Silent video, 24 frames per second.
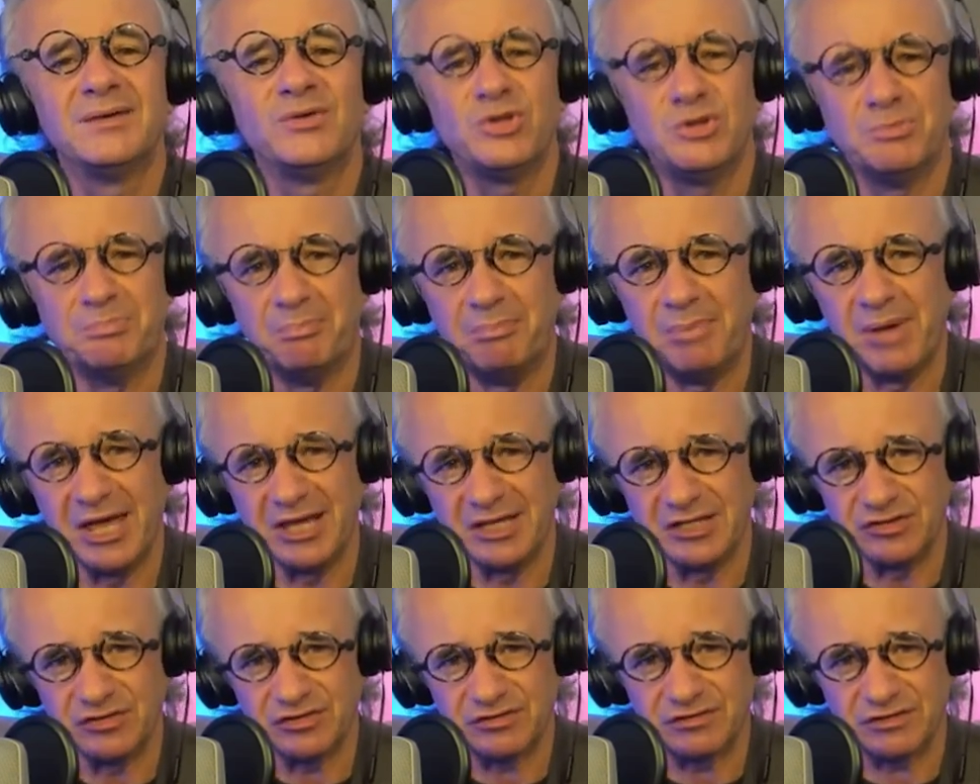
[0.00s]
e
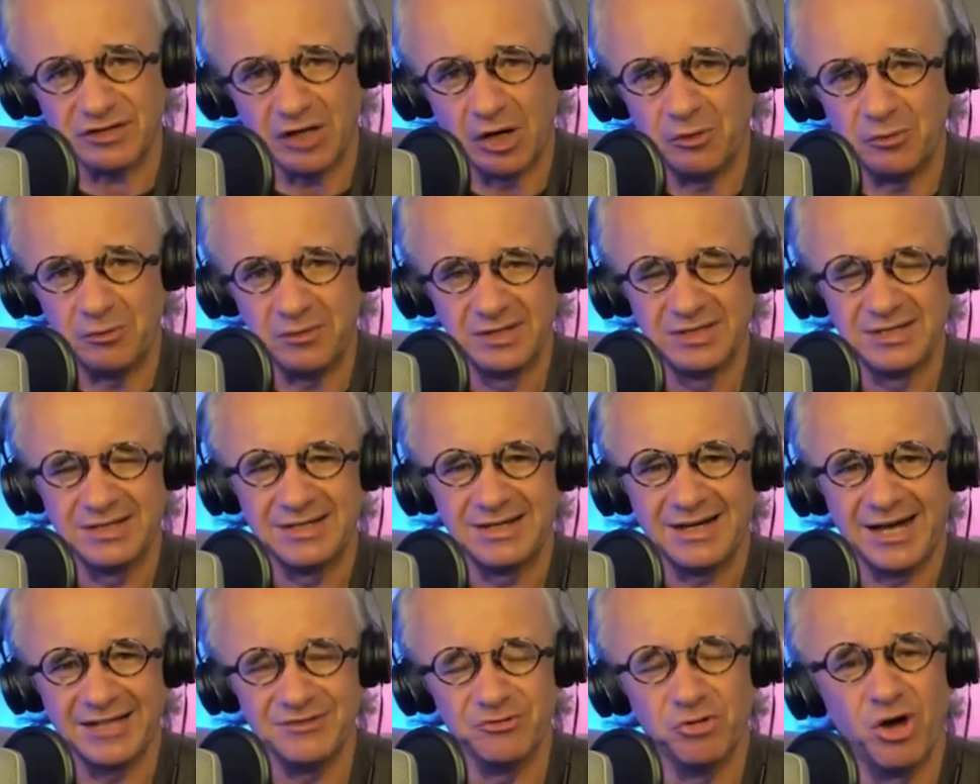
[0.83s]
bênção.
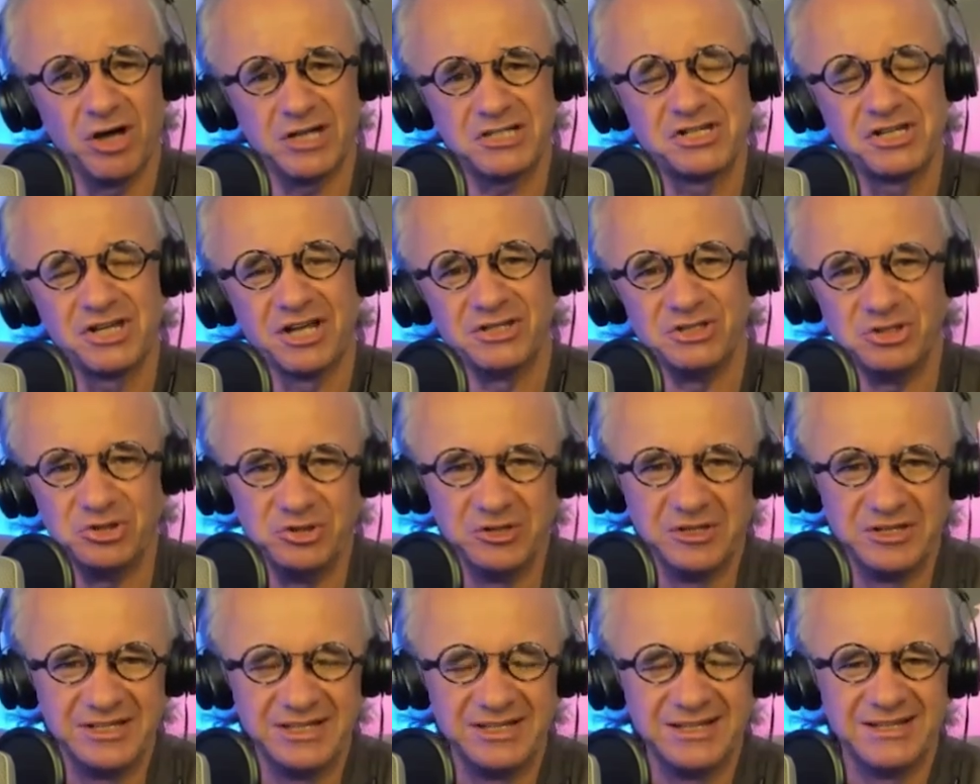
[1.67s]
Anote
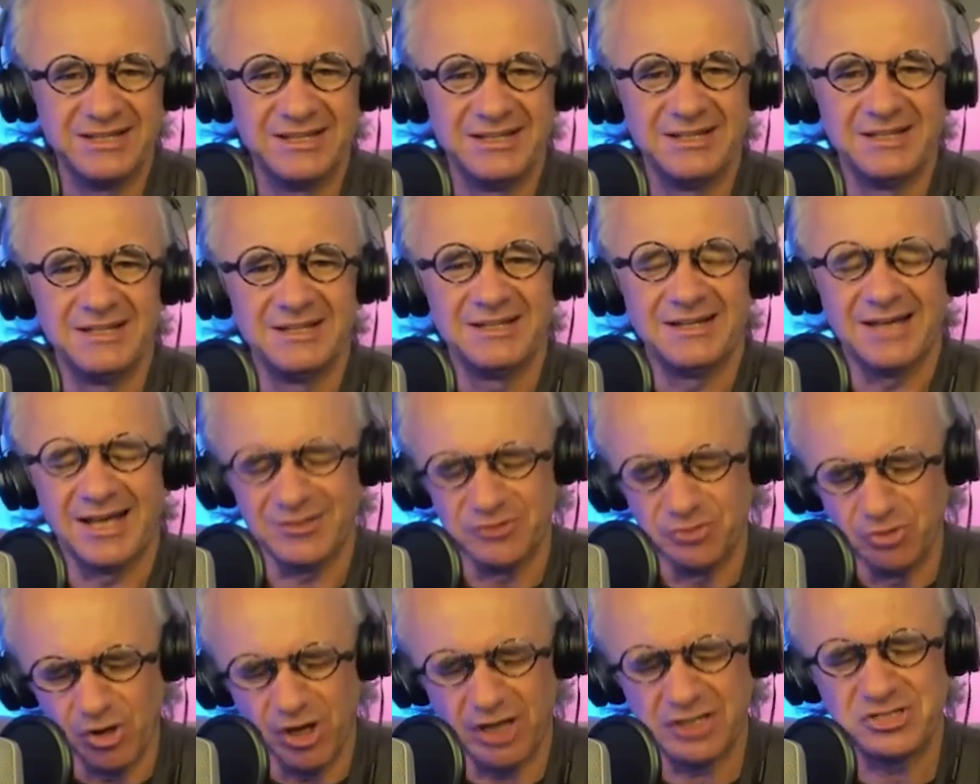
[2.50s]
aí,
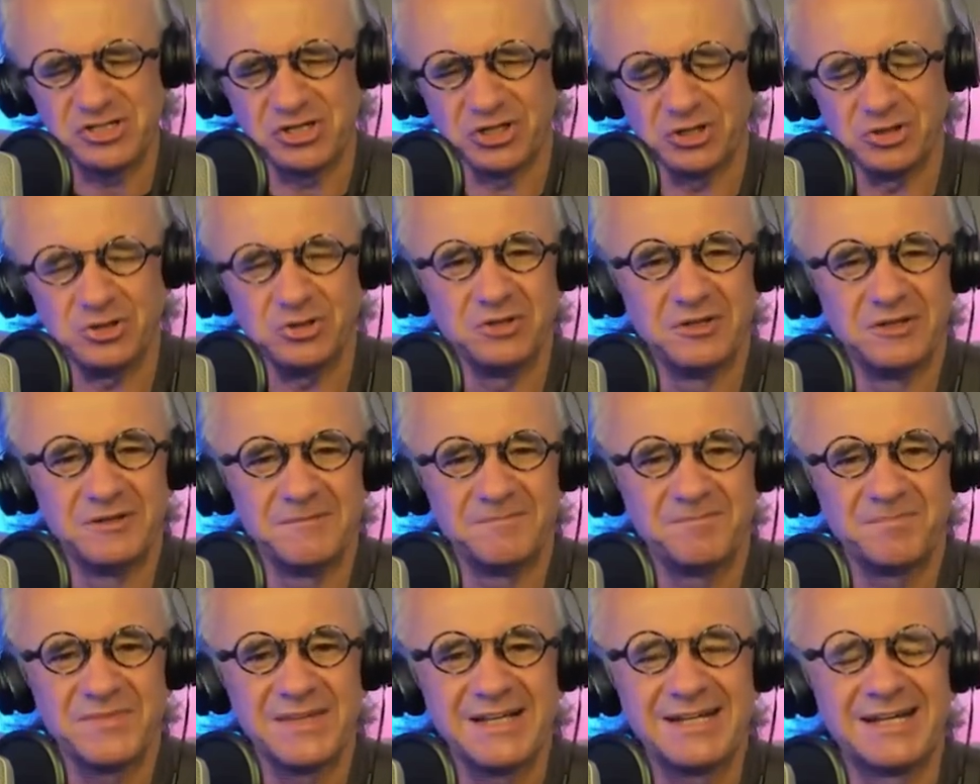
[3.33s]
anote aí.
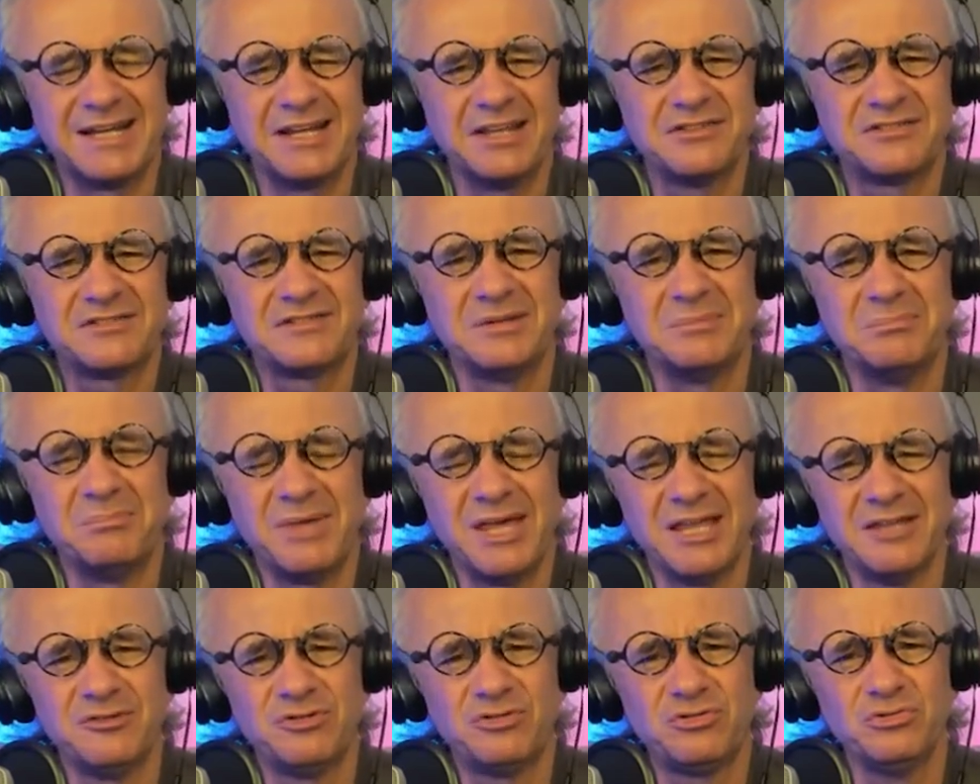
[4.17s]

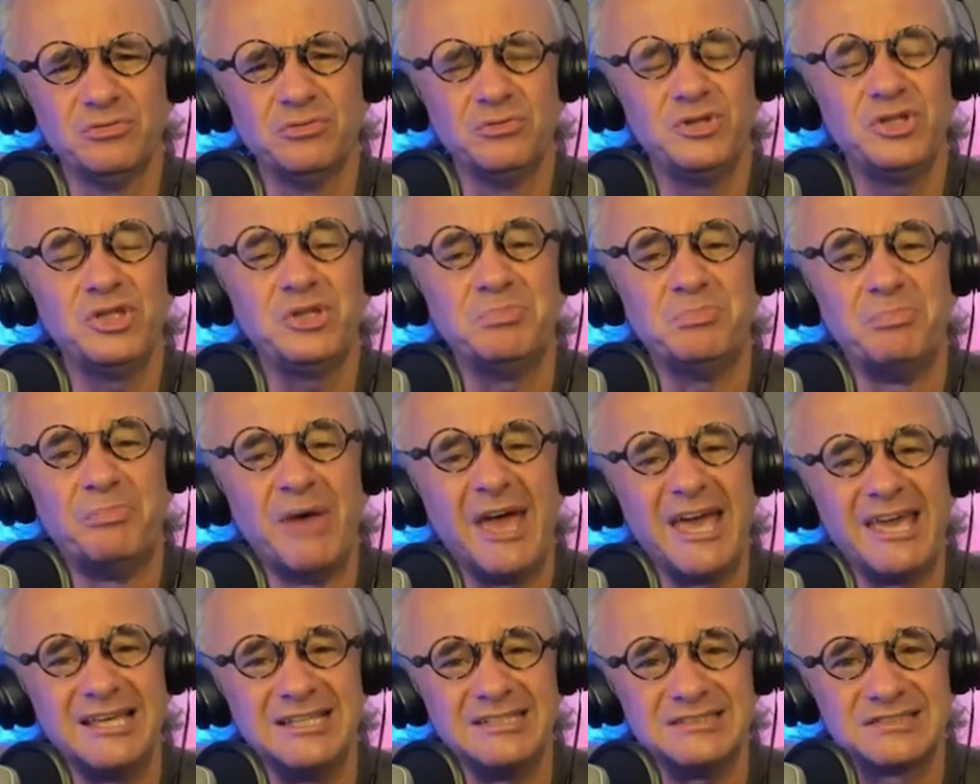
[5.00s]
Crescimento e
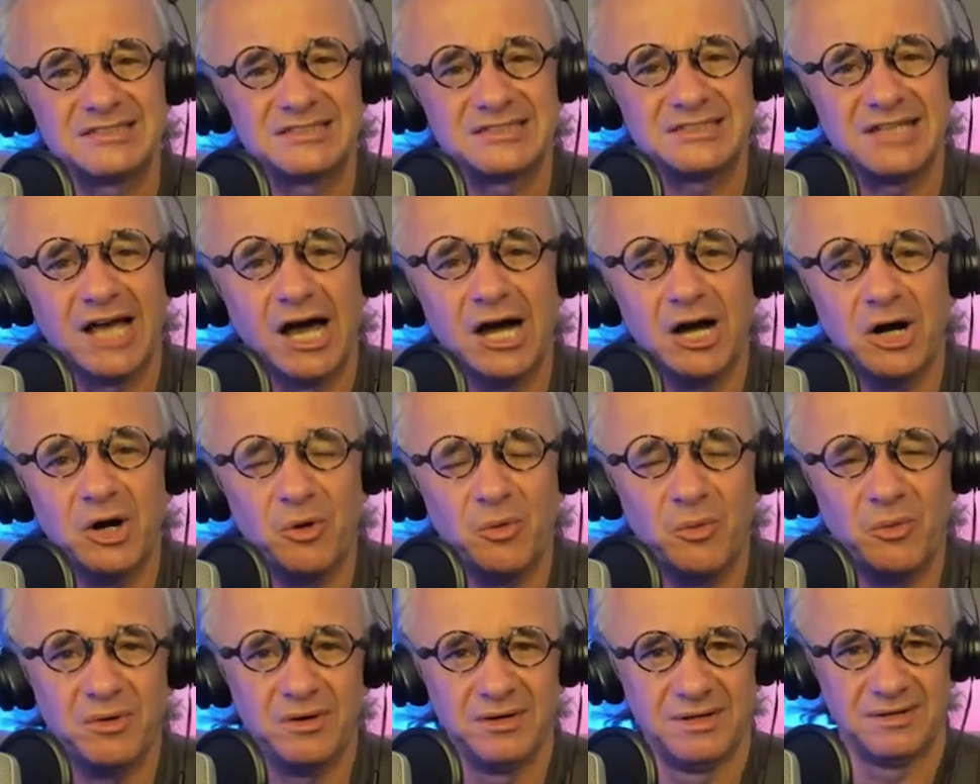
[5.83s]

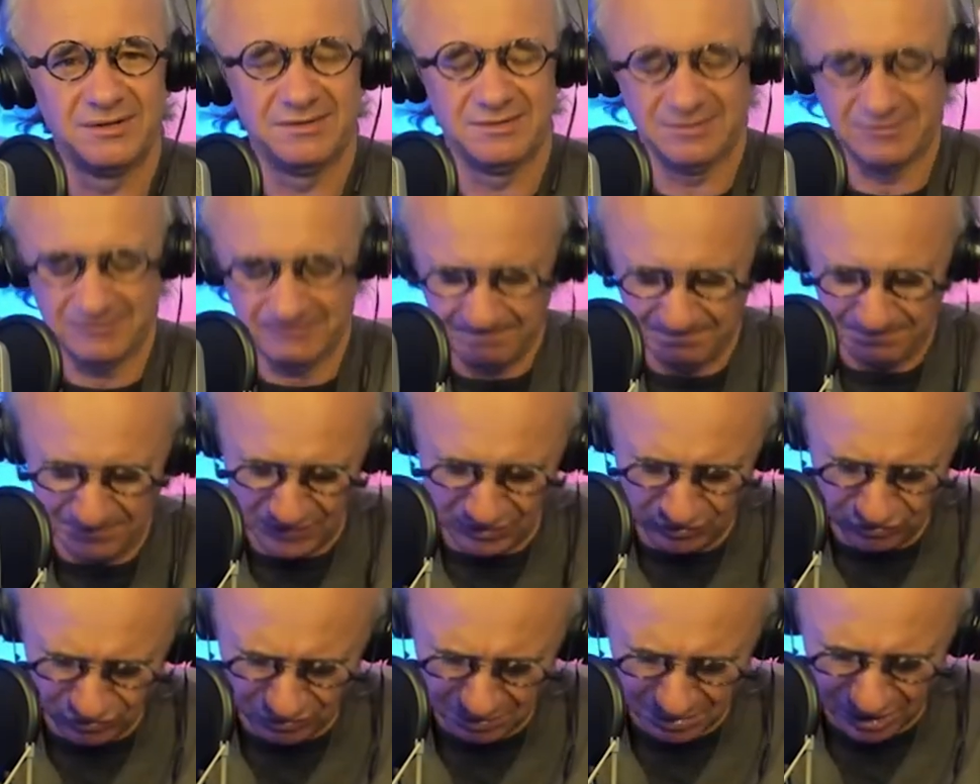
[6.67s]
bênção.
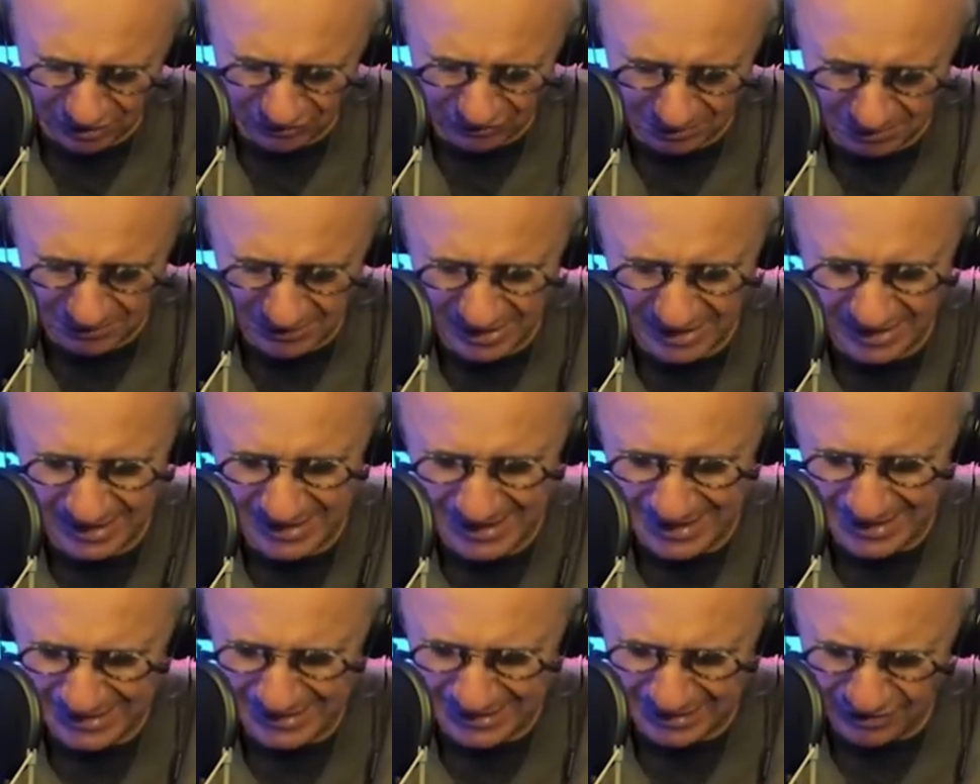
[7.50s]
Isso mesmo.
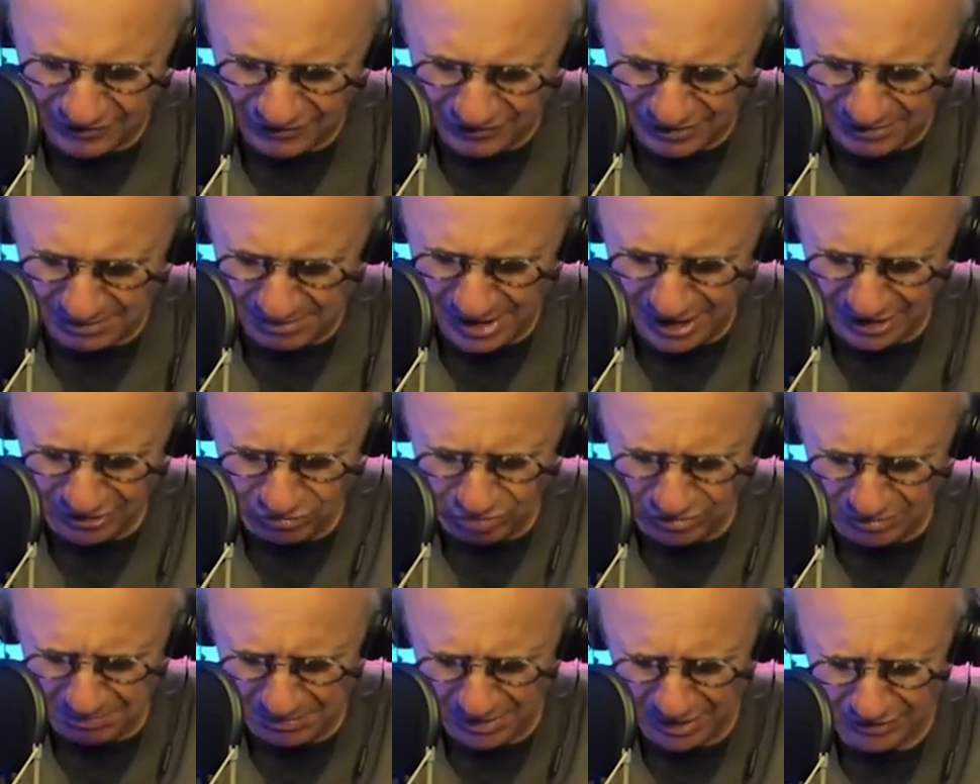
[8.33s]

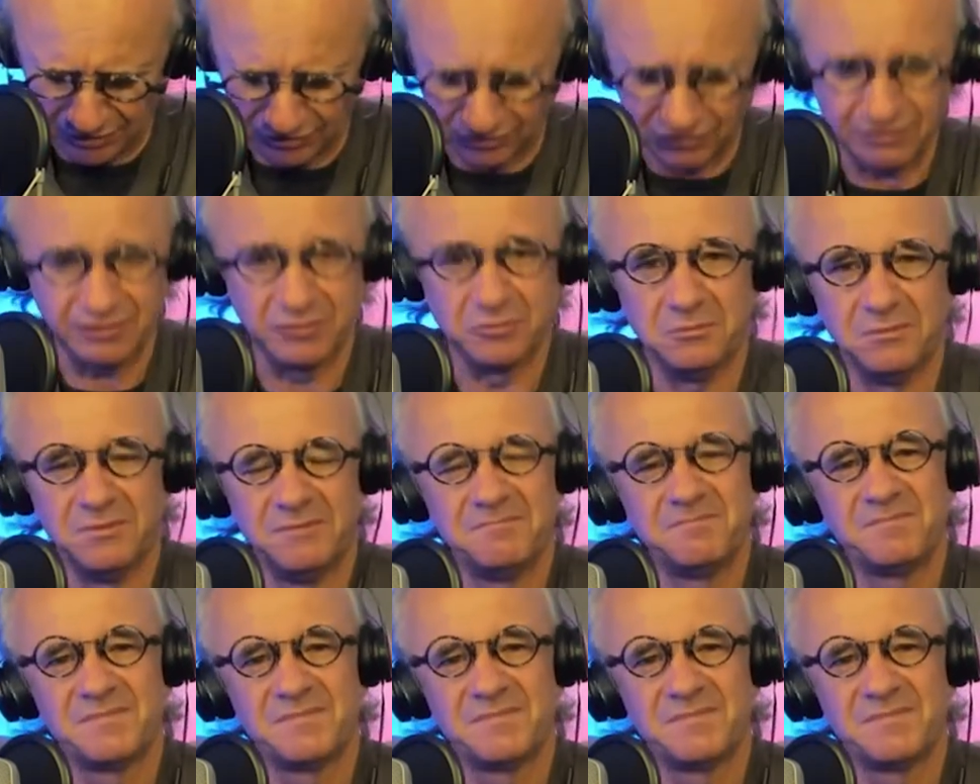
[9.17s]
Crescimento e bênção